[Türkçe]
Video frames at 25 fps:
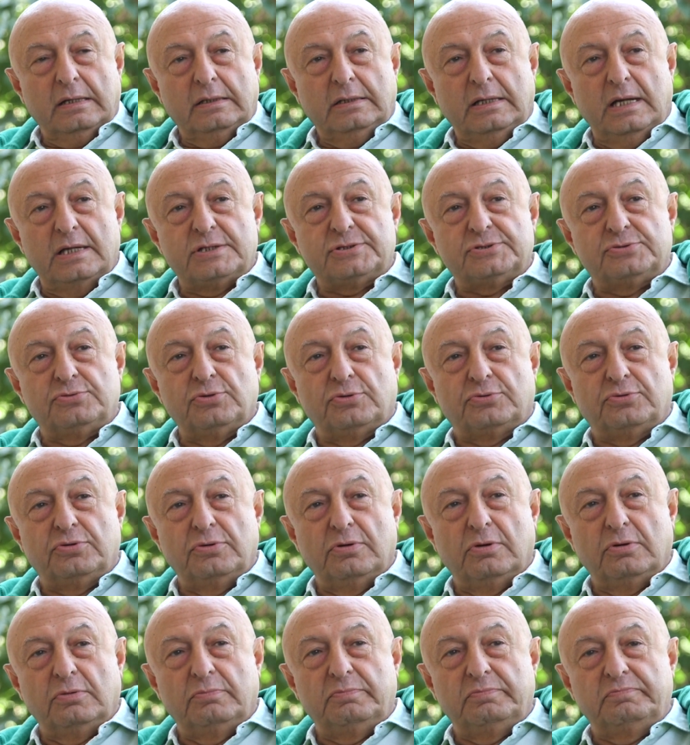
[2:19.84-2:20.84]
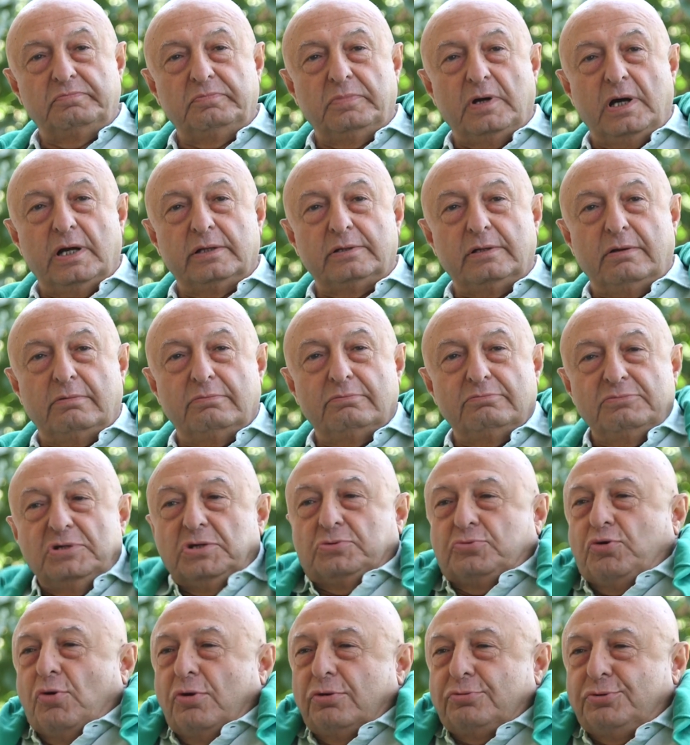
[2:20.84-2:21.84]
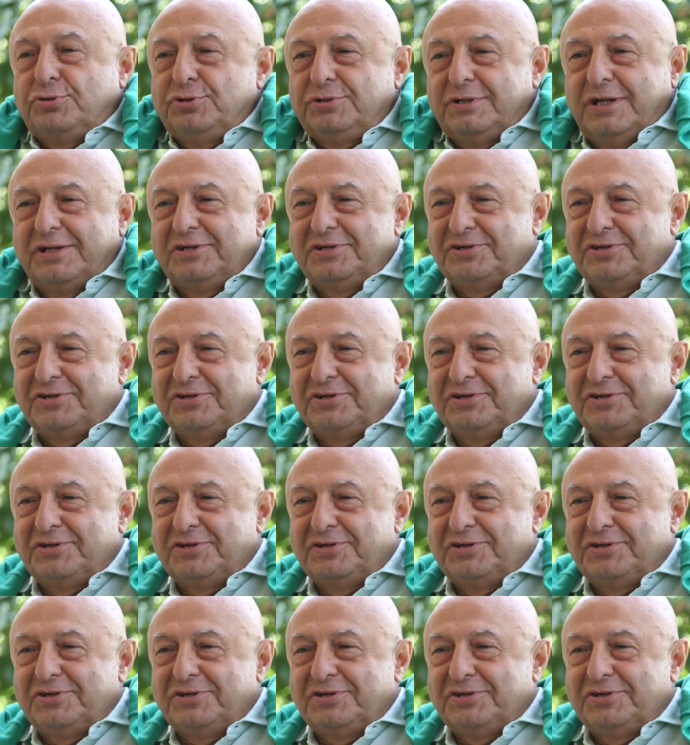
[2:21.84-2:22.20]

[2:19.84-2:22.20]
Gazete okuyor. Adam bir korkuyla